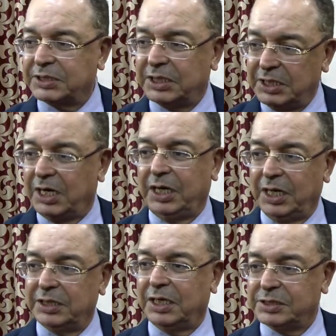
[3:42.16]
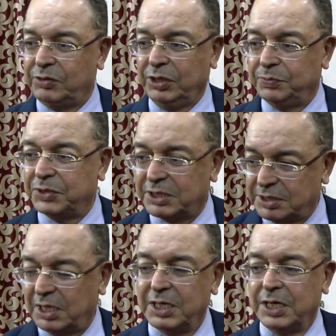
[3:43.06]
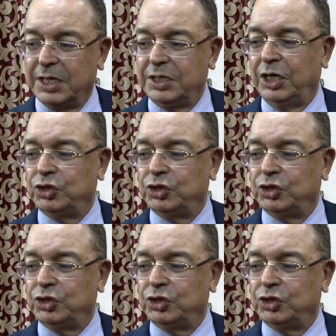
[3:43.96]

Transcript: المدرسه ديال الرياضه خصنا واحد المدرسه ديال